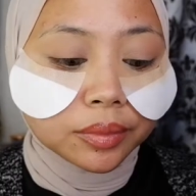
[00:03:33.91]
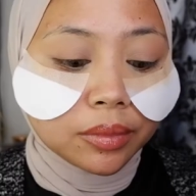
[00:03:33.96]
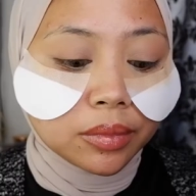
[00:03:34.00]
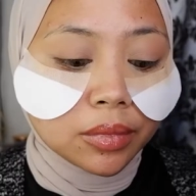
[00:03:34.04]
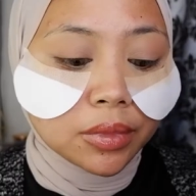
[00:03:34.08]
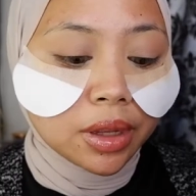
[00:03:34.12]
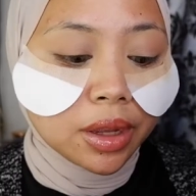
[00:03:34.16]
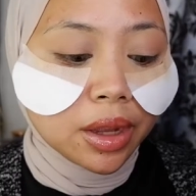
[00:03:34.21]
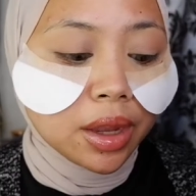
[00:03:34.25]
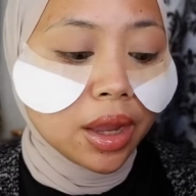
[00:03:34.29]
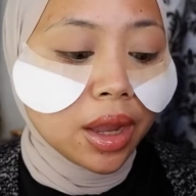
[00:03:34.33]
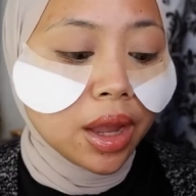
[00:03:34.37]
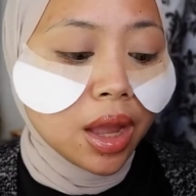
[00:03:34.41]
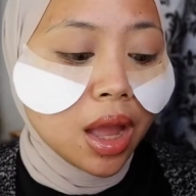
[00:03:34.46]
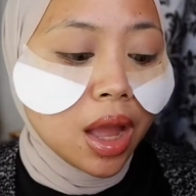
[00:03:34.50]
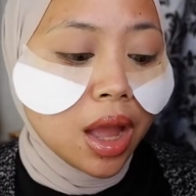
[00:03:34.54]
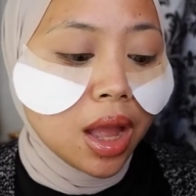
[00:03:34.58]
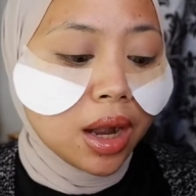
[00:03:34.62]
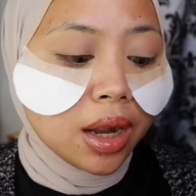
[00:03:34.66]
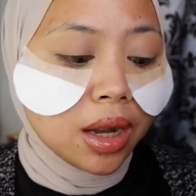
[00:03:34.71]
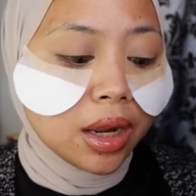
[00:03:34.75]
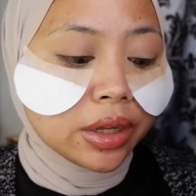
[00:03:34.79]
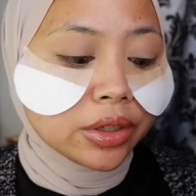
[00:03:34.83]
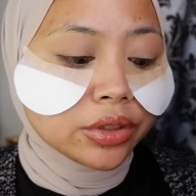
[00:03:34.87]
Oke, okay,
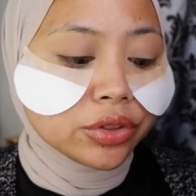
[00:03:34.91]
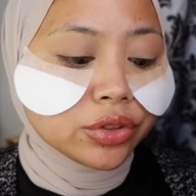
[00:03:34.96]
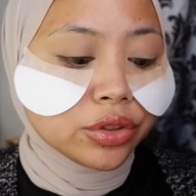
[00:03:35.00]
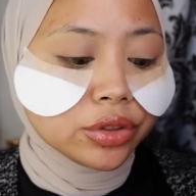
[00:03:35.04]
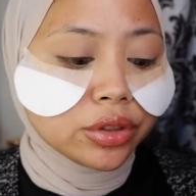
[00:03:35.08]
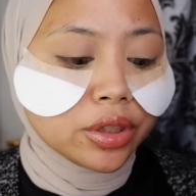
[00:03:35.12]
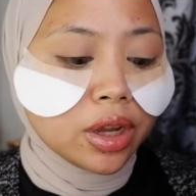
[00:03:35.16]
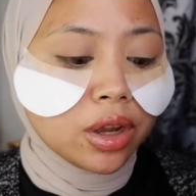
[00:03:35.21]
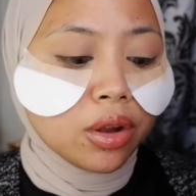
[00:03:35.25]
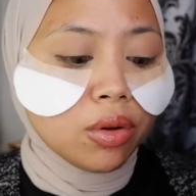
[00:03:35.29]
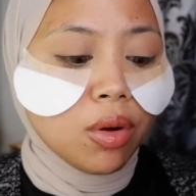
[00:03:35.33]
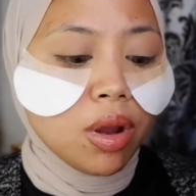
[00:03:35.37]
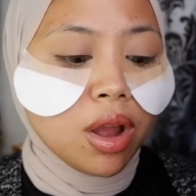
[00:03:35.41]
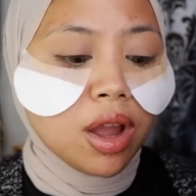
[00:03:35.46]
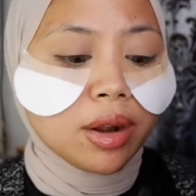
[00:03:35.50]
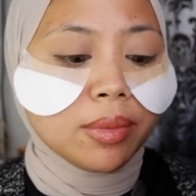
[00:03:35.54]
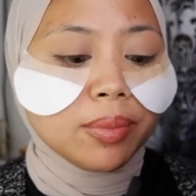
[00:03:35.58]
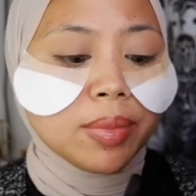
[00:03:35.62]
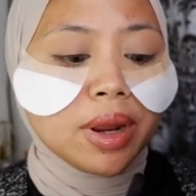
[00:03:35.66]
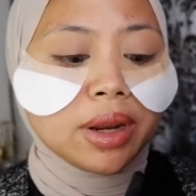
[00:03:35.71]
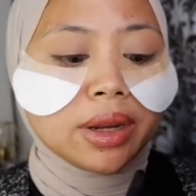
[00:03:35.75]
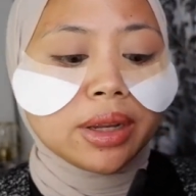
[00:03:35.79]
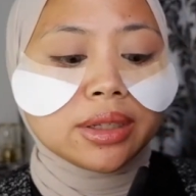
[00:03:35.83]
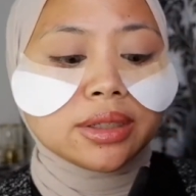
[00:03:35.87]
lanjut aku
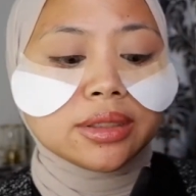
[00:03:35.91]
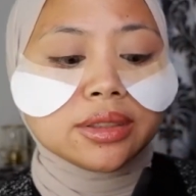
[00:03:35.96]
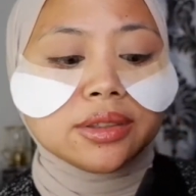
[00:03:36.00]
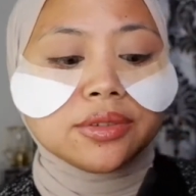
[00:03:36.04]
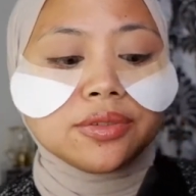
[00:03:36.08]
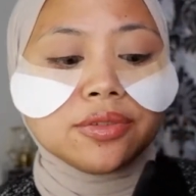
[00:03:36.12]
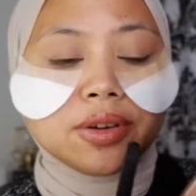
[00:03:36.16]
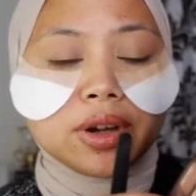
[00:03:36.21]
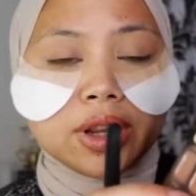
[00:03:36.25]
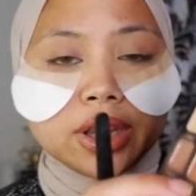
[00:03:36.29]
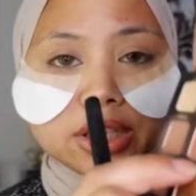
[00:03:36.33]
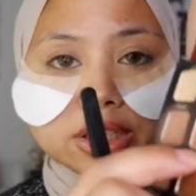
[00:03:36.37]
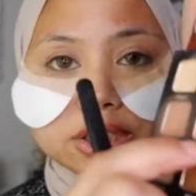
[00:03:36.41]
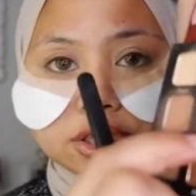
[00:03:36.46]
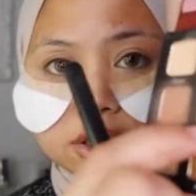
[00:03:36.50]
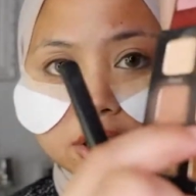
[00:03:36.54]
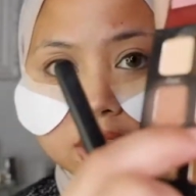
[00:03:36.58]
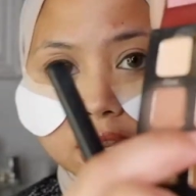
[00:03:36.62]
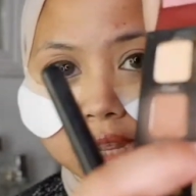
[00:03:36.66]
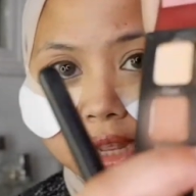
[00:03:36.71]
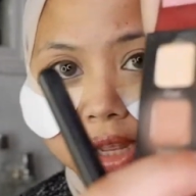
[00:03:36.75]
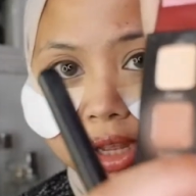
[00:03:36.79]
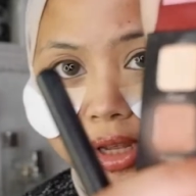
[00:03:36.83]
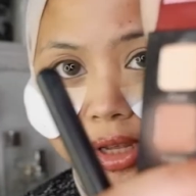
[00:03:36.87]
akan pakai si
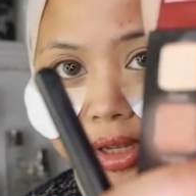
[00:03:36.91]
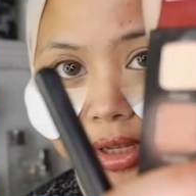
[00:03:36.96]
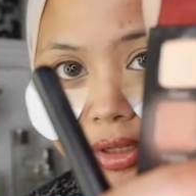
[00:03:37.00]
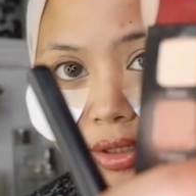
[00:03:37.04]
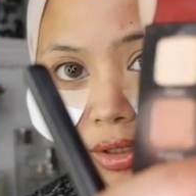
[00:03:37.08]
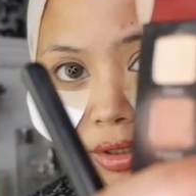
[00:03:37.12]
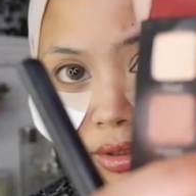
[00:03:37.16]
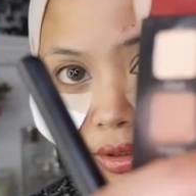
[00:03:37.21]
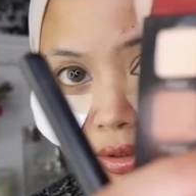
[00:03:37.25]
Freja.